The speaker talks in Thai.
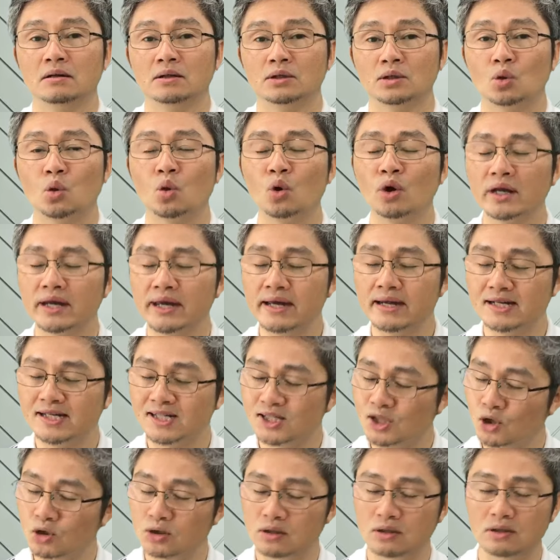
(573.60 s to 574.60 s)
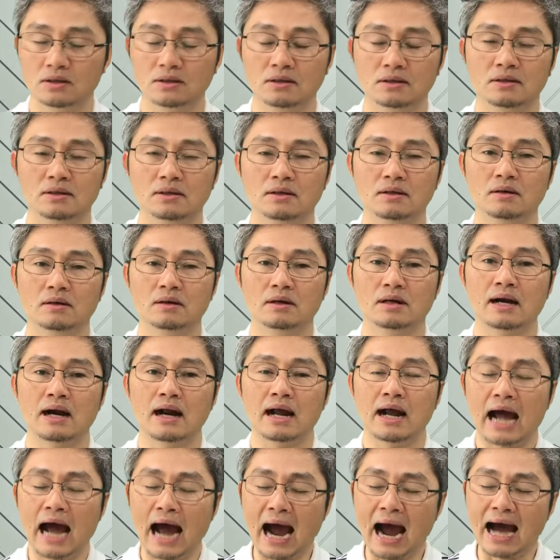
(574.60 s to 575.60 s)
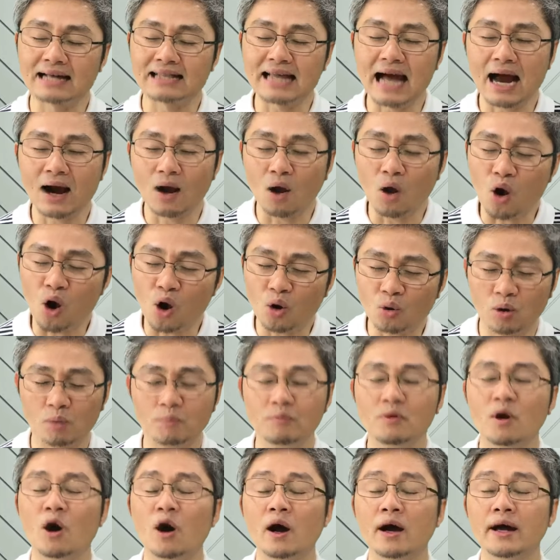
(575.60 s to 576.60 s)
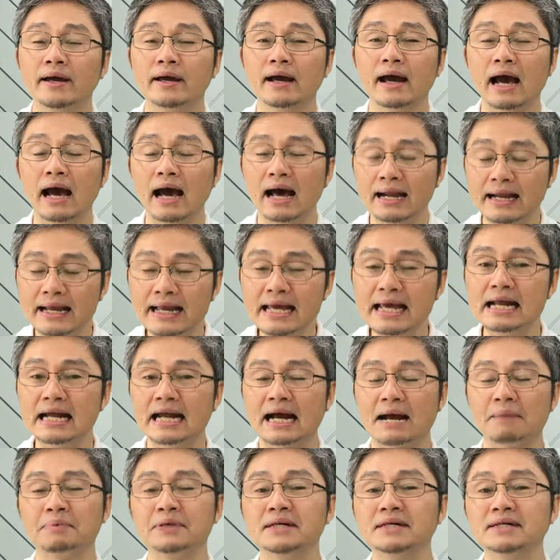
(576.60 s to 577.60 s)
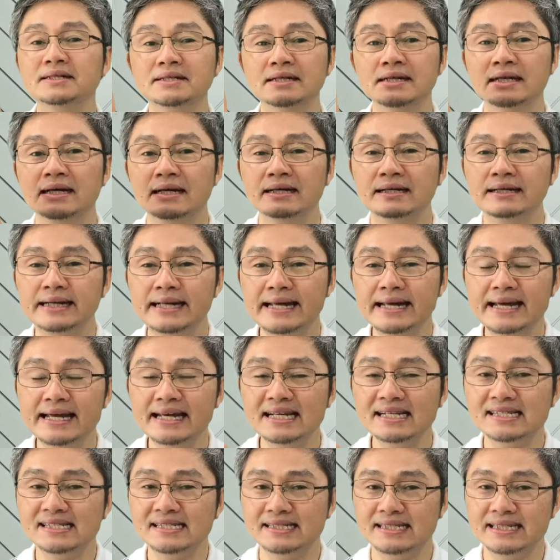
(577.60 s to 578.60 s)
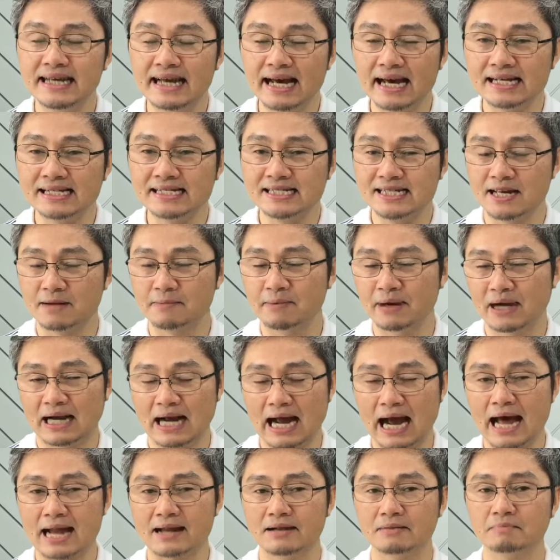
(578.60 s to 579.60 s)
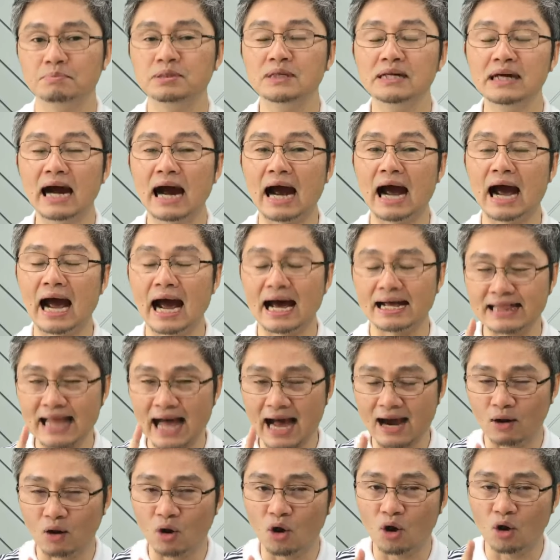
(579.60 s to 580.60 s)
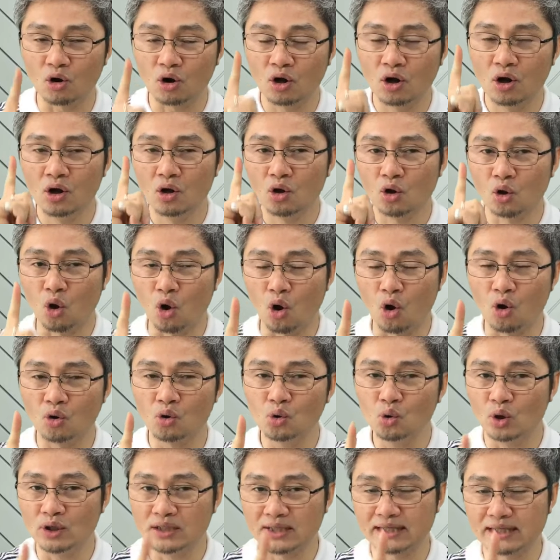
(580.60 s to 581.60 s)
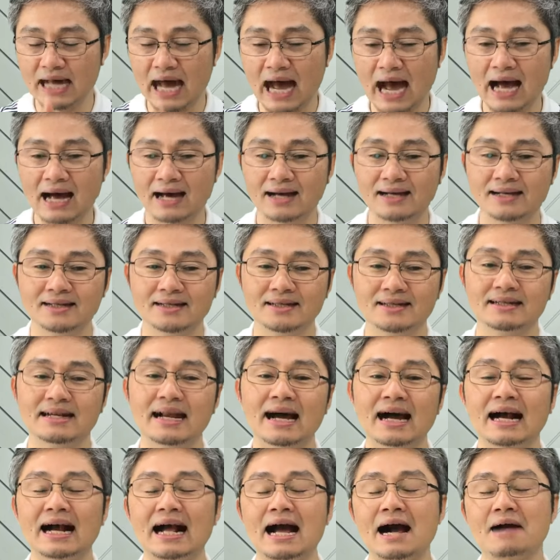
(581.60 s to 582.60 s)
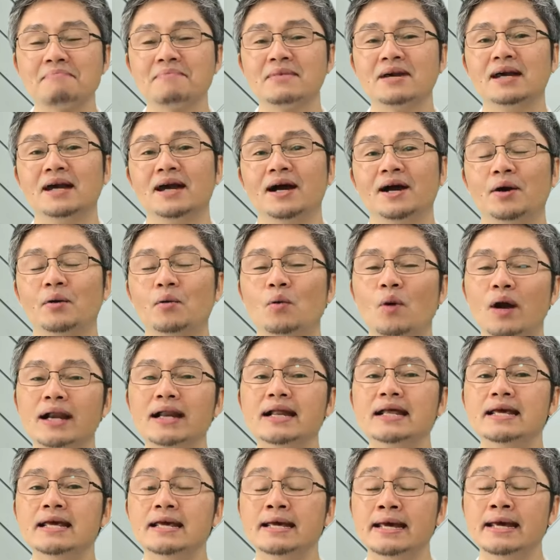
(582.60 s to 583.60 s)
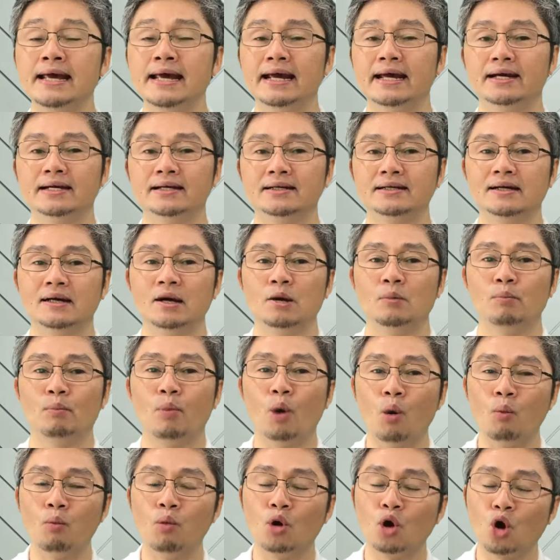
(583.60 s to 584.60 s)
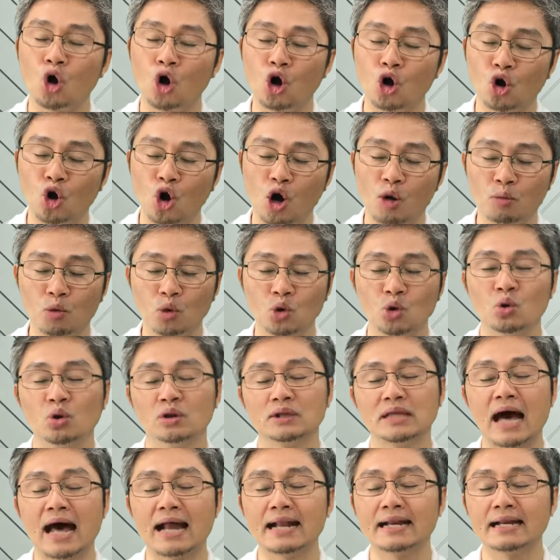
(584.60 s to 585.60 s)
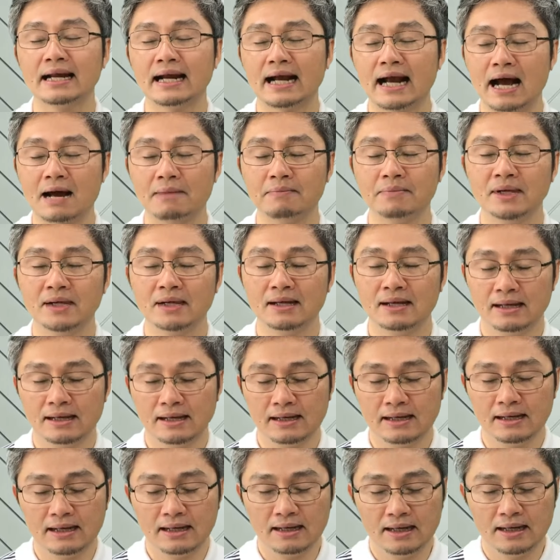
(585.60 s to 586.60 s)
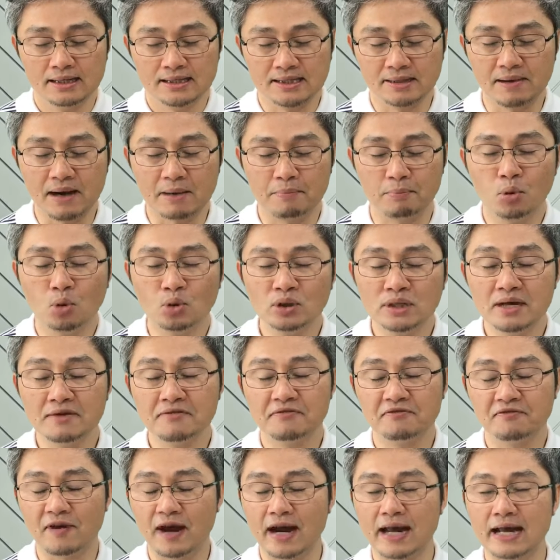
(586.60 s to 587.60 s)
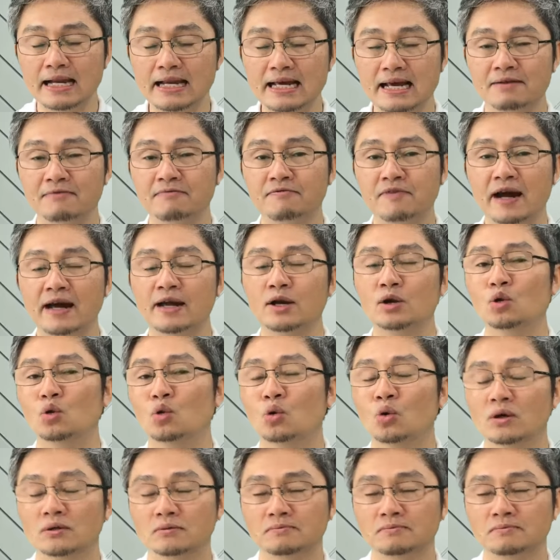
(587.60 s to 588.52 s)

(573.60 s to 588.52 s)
ธุรกิจสุดหาทางออกผมหน่อยนี่เลยครับ คือ ดีเสียสี่ประการเพื่อหาทางออกของดวงชะตานะครับ วันนี้ผมก็ขอขอบคุณทุกท่านนะครับสำหรับผู้ที่ใฝ่เรียนใฝ่รู้